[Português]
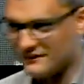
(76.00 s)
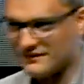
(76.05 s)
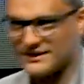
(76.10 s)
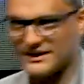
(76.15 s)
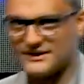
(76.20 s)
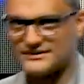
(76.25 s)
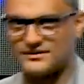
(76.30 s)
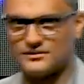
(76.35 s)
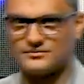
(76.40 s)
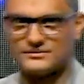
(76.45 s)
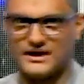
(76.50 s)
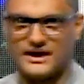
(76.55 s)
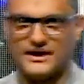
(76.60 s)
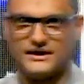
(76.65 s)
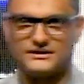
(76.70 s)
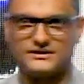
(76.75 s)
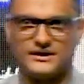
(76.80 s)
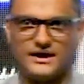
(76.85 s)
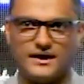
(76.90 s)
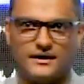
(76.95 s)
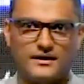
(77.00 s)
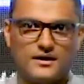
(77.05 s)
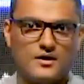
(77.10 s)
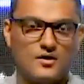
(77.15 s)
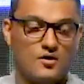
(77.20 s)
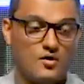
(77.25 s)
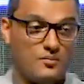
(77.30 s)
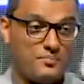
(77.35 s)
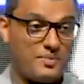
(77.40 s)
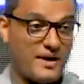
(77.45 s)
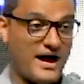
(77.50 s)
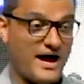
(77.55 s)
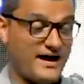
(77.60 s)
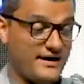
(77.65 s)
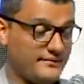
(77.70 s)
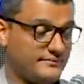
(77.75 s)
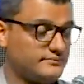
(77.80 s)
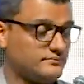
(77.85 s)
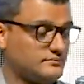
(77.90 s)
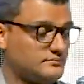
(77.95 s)
na verdade são três, né? O
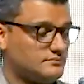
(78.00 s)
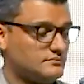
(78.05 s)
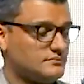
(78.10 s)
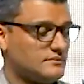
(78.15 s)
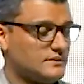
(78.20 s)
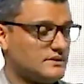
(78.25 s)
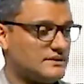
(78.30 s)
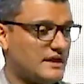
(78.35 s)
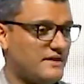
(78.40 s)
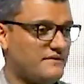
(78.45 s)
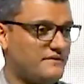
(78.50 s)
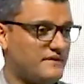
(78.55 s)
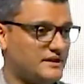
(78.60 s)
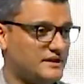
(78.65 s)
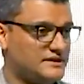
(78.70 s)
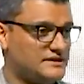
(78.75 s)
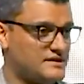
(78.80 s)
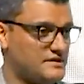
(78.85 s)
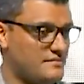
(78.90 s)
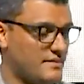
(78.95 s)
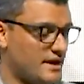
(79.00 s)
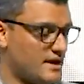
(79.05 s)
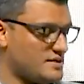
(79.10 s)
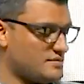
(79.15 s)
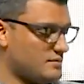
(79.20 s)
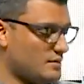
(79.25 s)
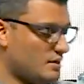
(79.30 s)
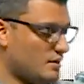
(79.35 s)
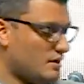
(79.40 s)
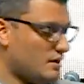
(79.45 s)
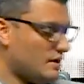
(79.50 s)
pai tem vida em si mesmo,